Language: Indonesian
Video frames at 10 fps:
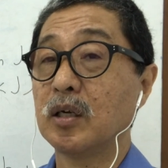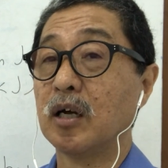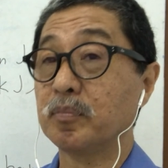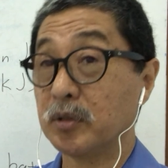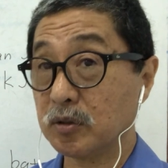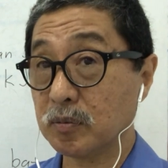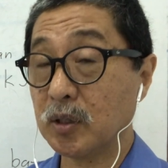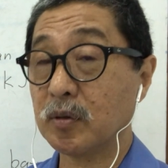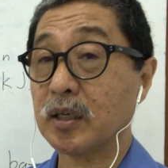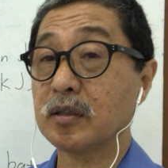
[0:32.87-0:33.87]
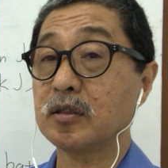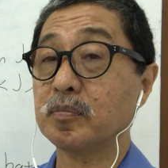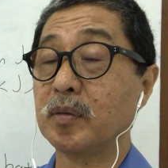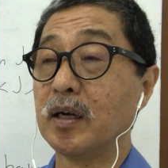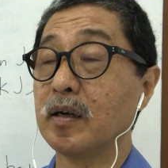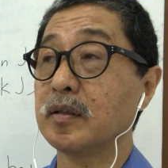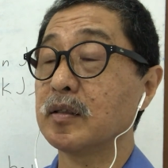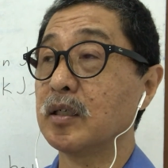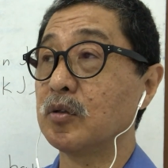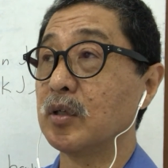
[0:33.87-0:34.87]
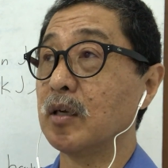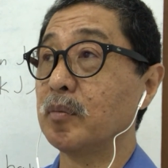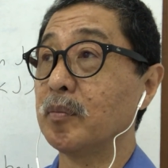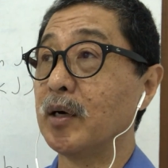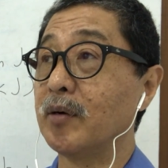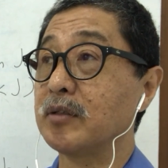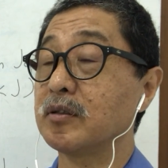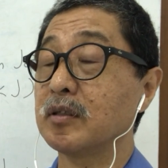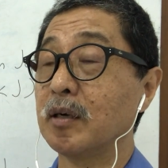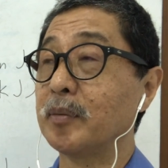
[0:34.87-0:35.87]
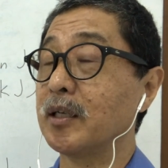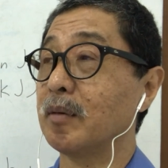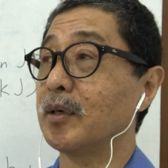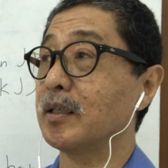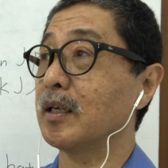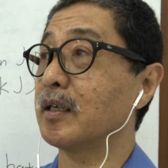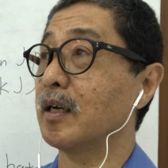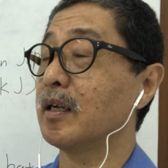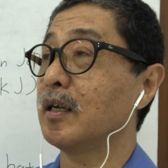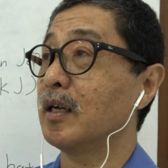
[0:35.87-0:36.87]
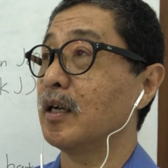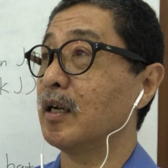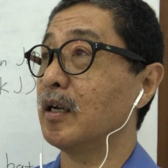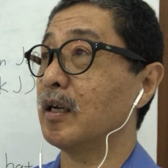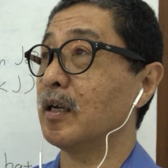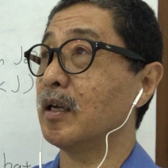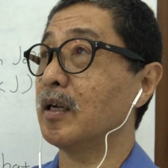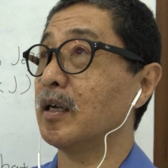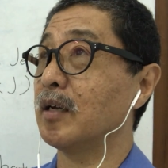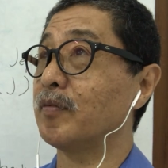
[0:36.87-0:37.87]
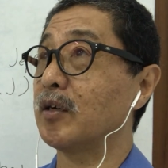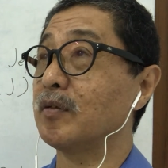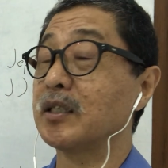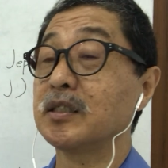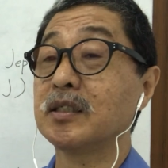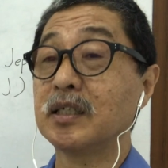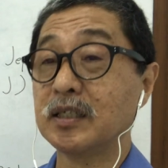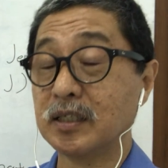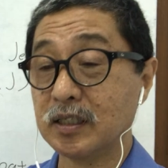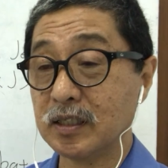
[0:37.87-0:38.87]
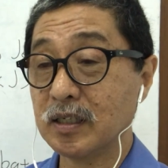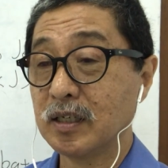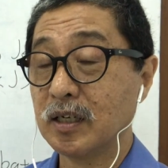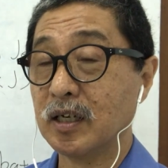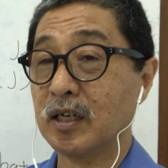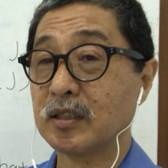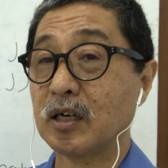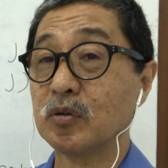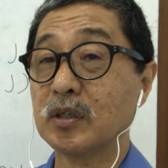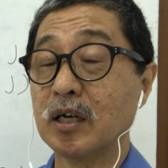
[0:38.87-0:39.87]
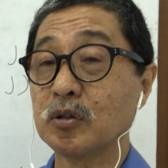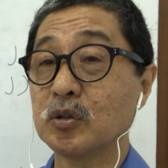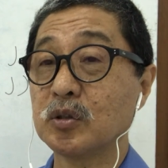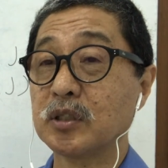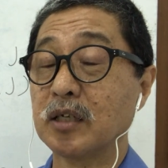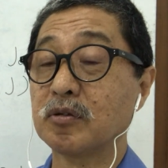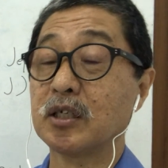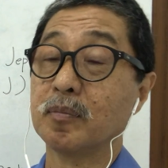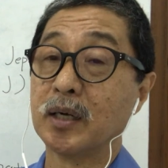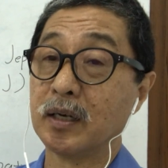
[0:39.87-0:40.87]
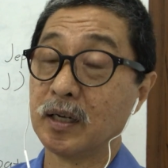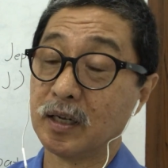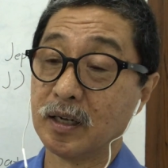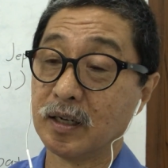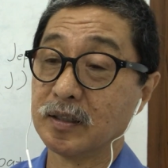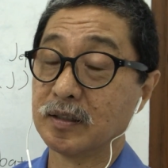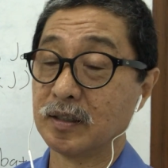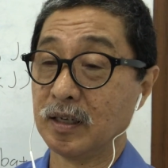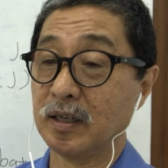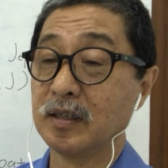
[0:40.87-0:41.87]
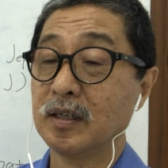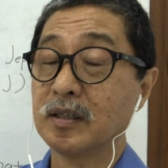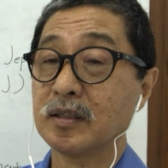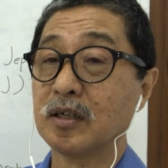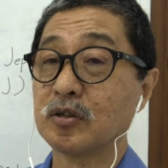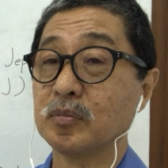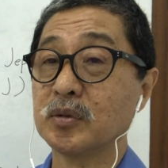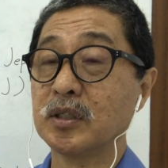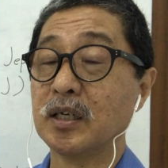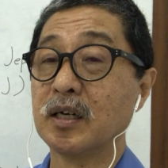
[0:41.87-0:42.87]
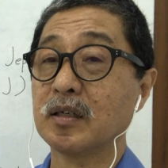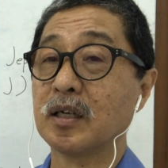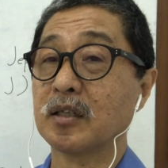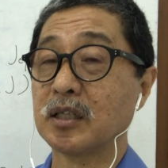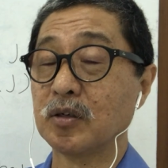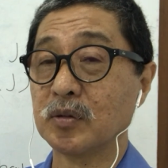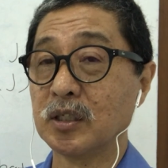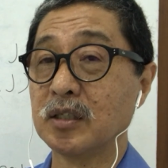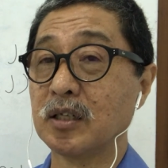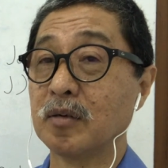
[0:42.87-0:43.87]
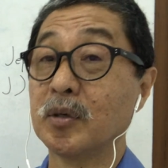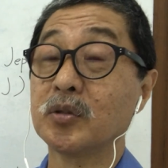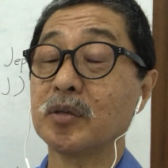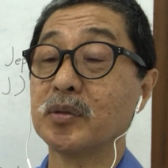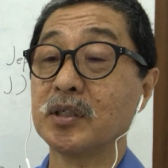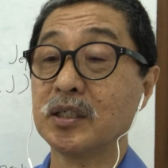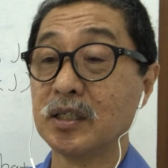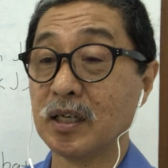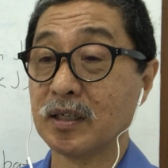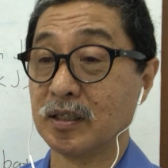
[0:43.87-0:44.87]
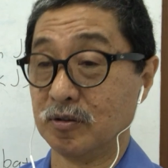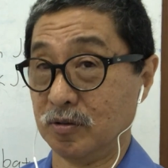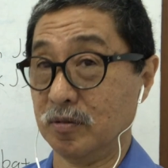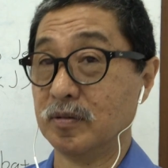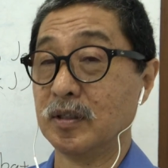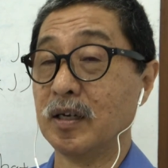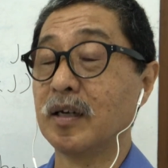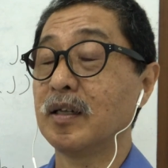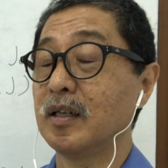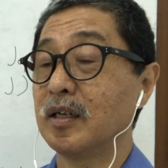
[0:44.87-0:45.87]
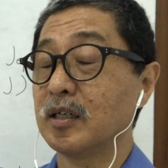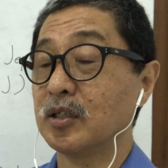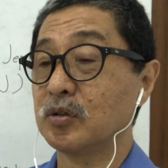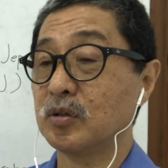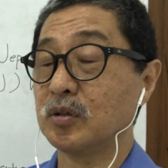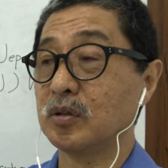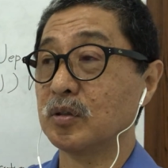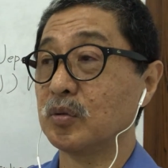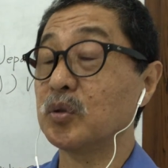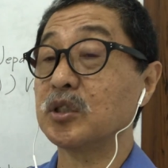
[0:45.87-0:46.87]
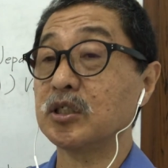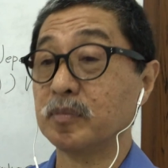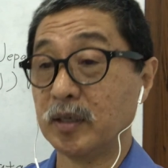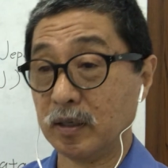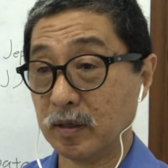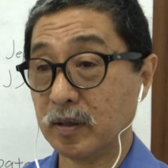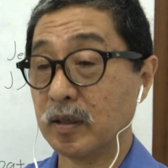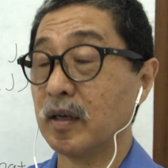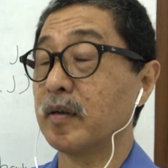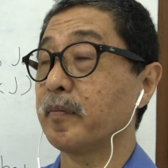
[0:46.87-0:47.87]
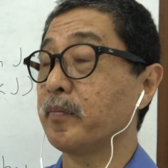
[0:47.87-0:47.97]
hampir semua orang Jepang itu yang memawas apa namanya ya eh, eh, evaluasi diri eh, tahun lalu saya itu gimana ya dan kemudian ya tahun ini saya maunya beginilah gitu ya itu fushime ya